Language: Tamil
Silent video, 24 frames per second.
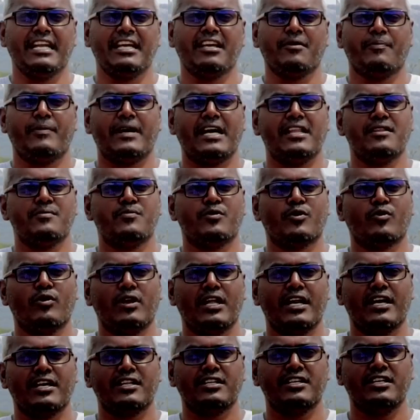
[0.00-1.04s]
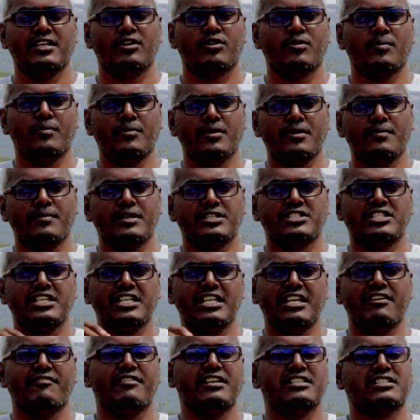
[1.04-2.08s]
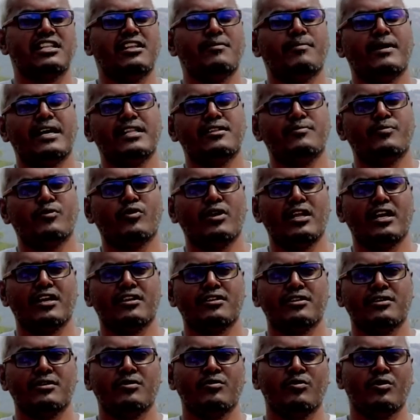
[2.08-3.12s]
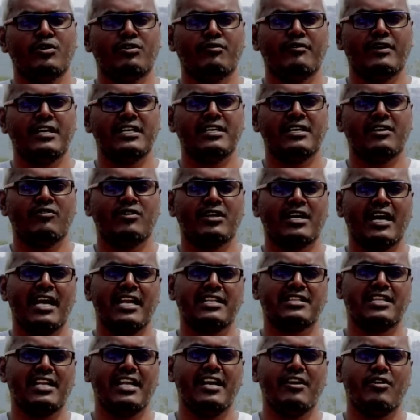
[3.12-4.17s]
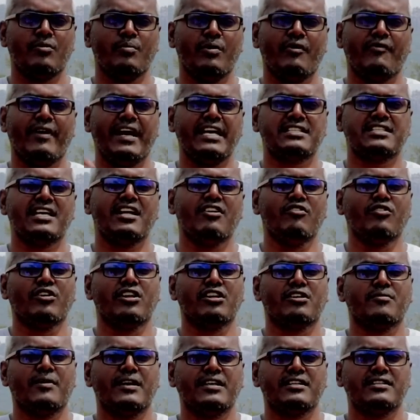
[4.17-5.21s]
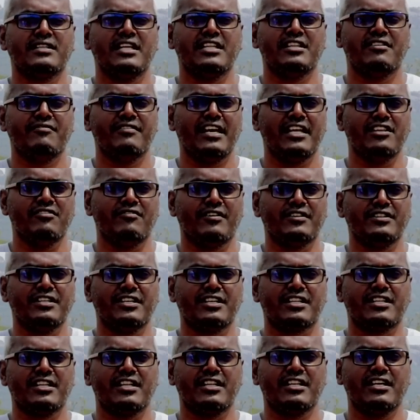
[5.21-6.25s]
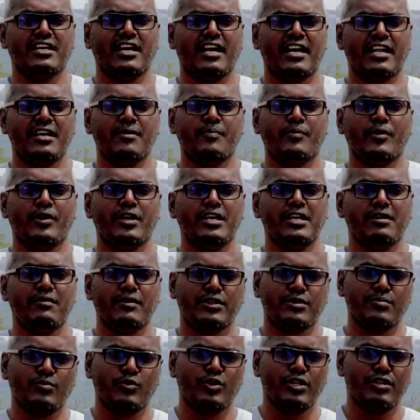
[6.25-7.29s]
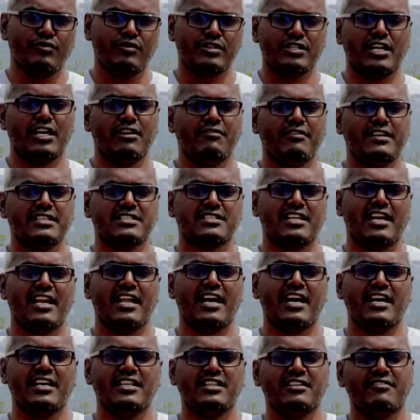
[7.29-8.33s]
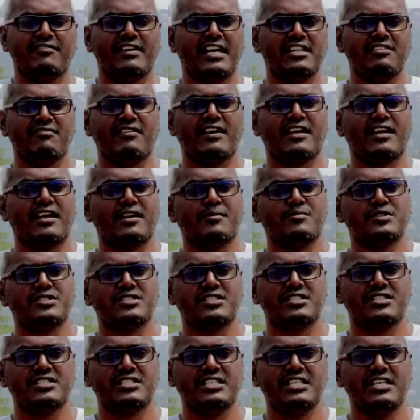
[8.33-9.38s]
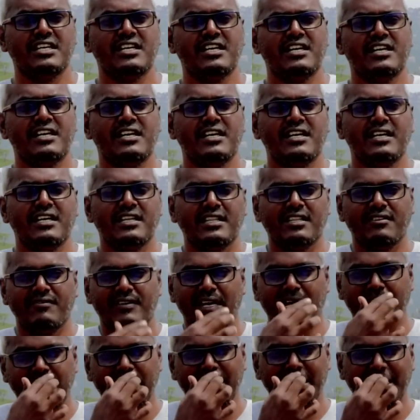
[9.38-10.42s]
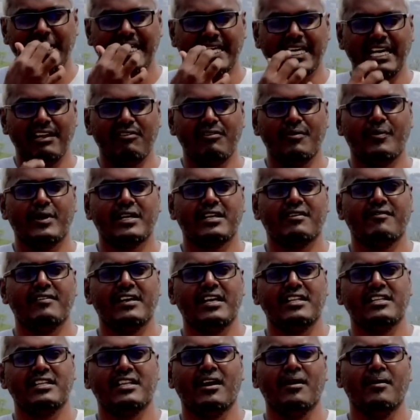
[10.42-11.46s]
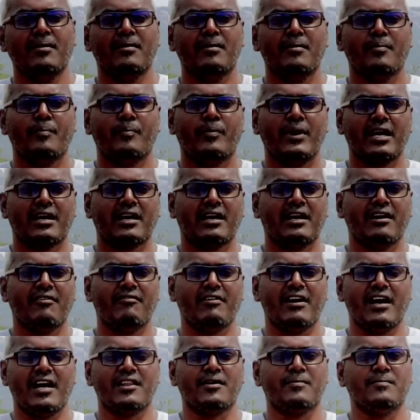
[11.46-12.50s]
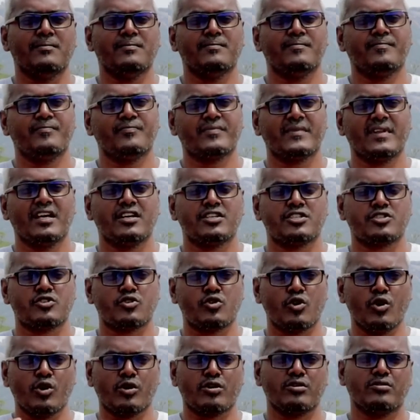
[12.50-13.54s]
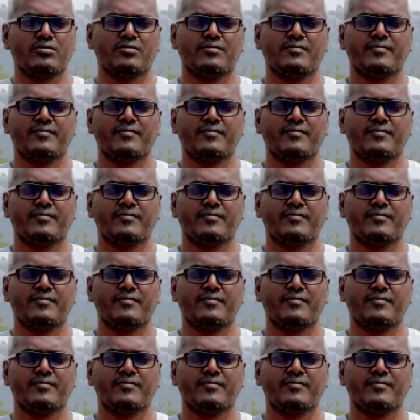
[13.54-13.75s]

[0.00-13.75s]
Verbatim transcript: இன்றைக்கி பாதிப்புக்குள்ளாகுது ரொம்ப ரொம்ப சின்ன வயசுலேயே பாதிப்புக்குள்ளாகுது ஒரு வய ஒரு காலத்தில் ரொம்ப வயசானவங்களுக்கு மட்டும்தான் இந்த வியாதி வந்துட்டு இருந்தது ஆனால் இப்போ இருபத்தி மூணு இருபத்தி நாலு வயசுலலாம் இந்த வியாதி வர ஆரம்பிச்சிடுச்சு இந்த வியாதி நீங்கள் கேள்விப்பட்ட வியாதி தான் பக்கவாதம் ஸ்ட்ரோக்